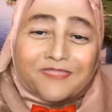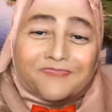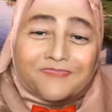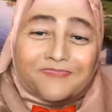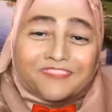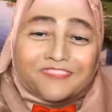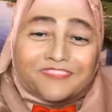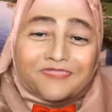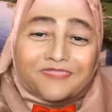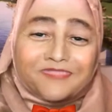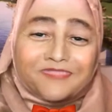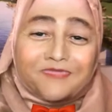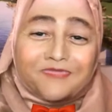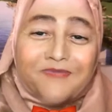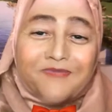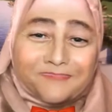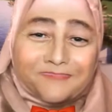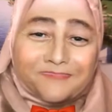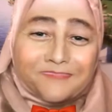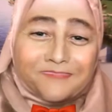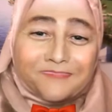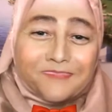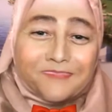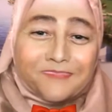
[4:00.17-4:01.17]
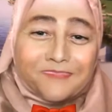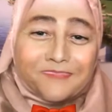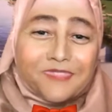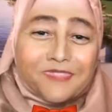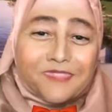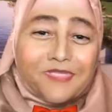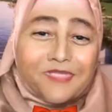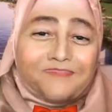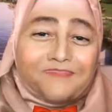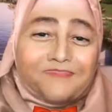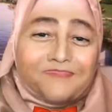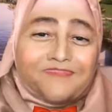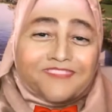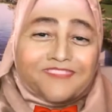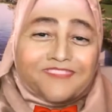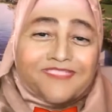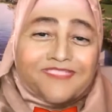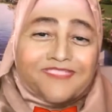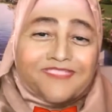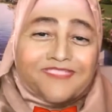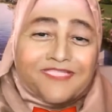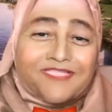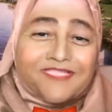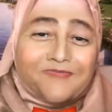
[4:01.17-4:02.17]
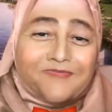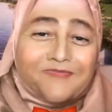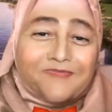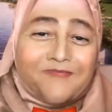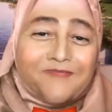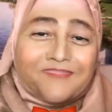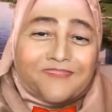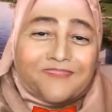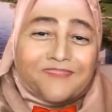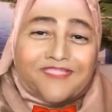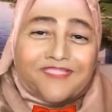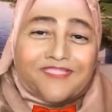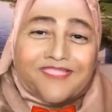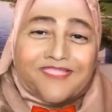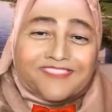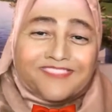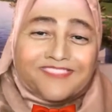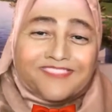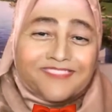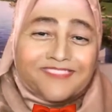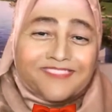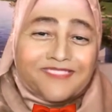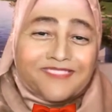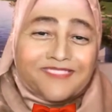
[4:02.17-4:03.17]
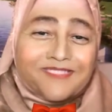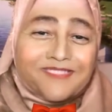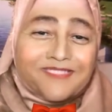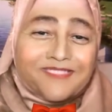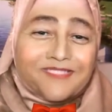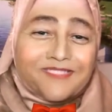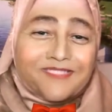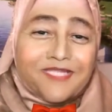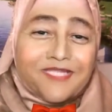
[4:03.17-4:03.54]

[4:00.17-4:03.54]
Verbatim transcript: الصدق فضل سيدنا محمد ثلاث سنين